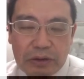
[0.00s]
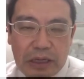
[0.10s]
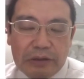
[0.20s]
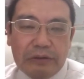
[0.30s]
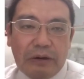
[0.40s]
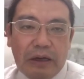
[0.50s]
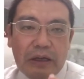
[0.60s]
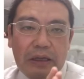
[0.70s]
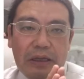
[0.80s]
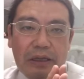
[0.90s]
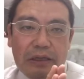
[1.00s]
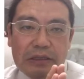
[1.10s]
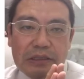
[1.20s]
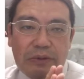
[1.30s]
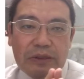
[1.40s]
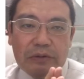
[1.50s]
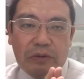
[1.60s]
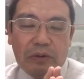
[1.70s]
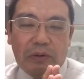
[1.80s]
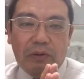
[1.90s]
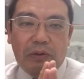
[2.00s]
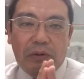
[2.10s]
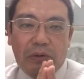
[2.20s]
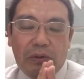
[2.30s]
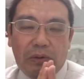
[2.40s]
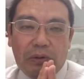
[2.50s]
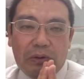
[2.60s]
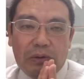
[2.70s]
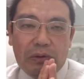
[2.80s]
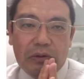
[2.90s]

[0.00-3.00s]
あるいは、えー、全ての、こう、